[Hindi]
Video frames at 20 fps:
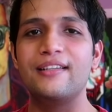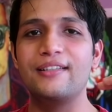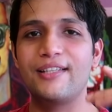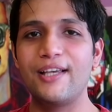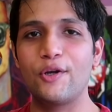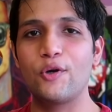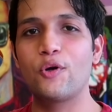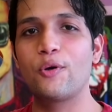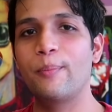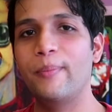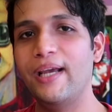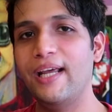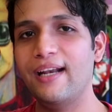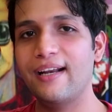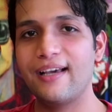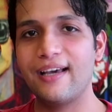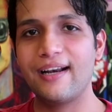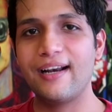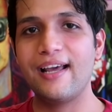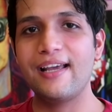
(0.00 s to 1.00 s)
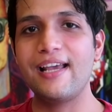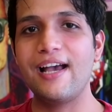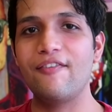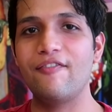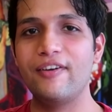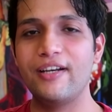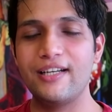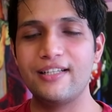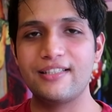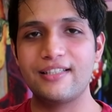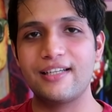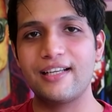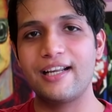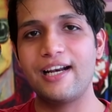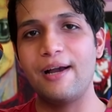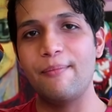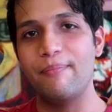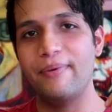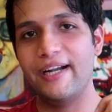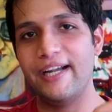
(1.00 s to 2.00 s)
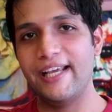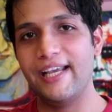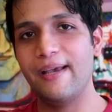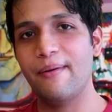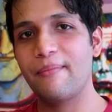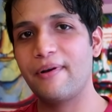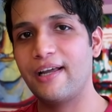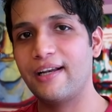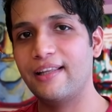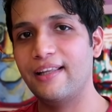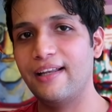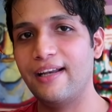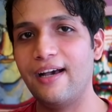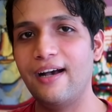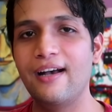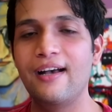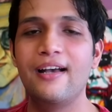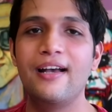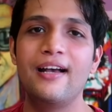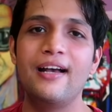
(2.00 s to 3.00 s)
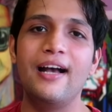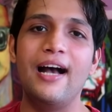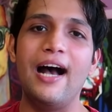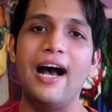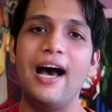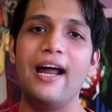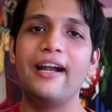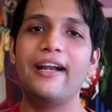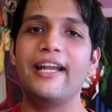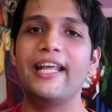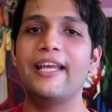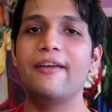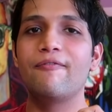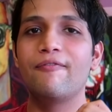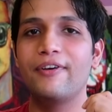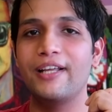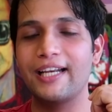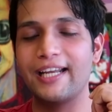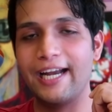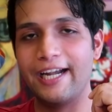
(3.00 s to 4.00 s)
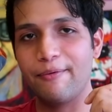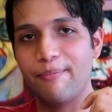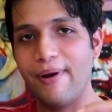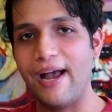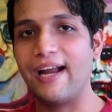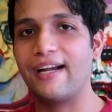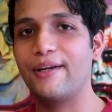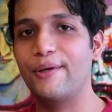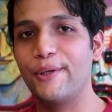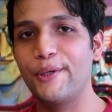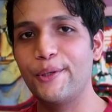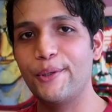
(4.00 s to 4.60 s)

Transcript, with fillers: ज़रूर मेल करना या फिर इंस्टाग्राम पे डीएम कर देना आर टीम विल गेट बैक टू